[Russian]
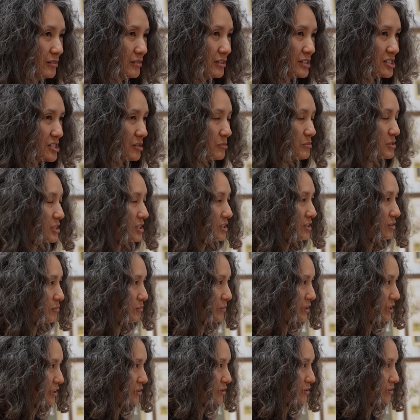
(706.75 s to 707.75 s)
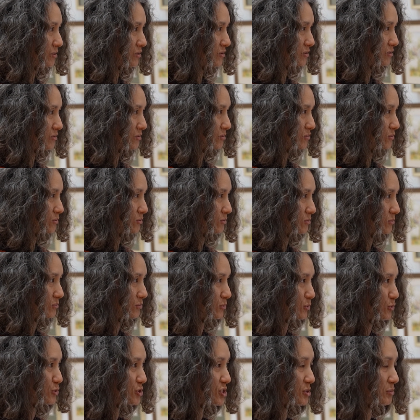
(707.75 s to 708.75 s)
На самом деле мои
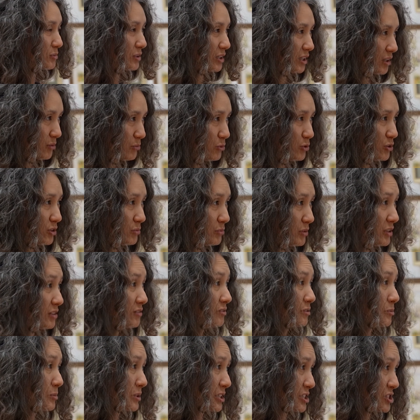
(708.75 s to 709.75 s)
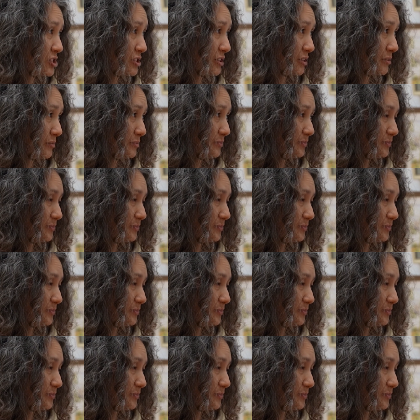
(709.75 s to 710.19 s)
учебные работы были выброшены.